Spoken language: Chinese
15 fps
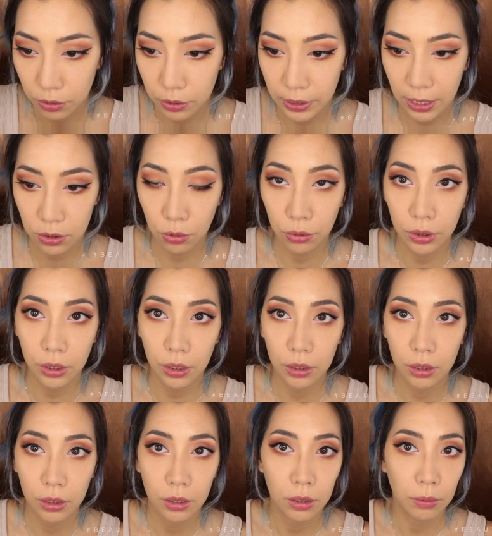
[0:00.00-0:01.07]
加重一点，
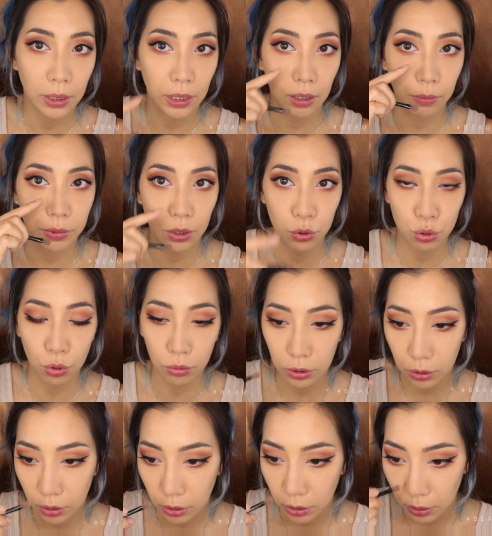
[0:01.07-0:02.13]
有看到比较重
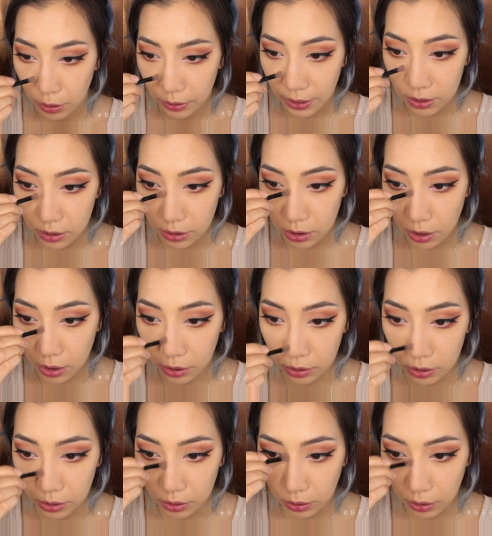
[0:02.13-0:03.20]
了，但是一是很
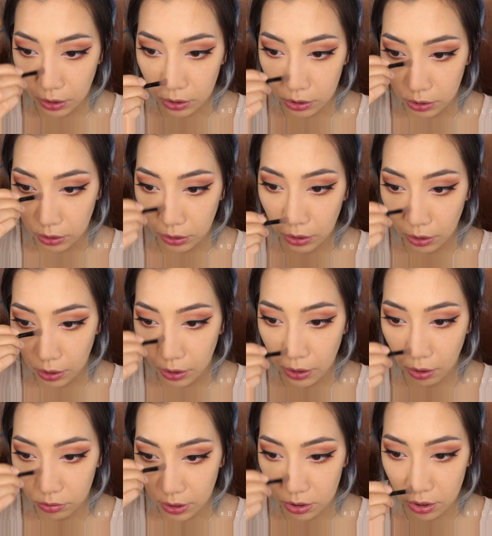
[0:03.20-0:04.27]
轻很轻的力
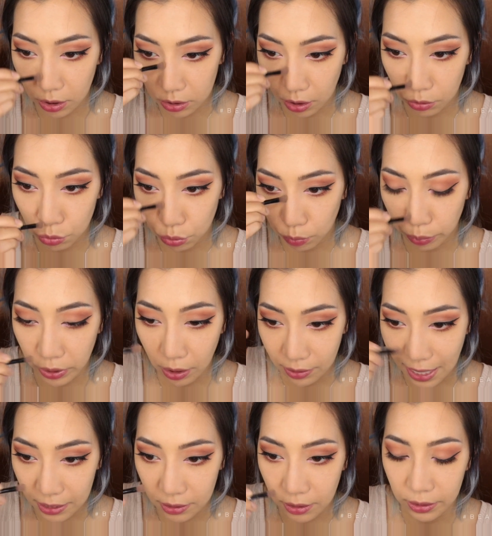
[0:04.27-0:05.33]
道在上上去，不要
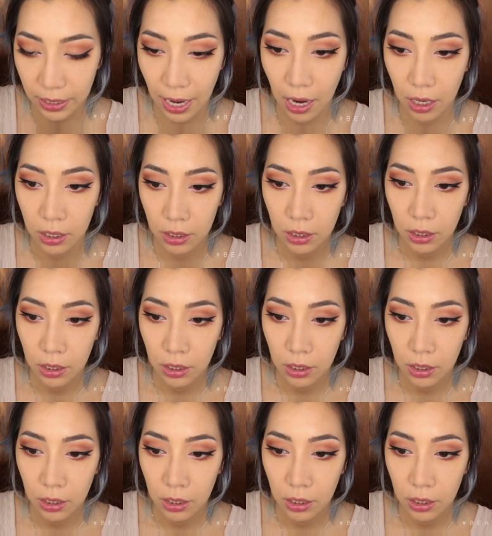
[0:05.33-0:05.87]
大力的压。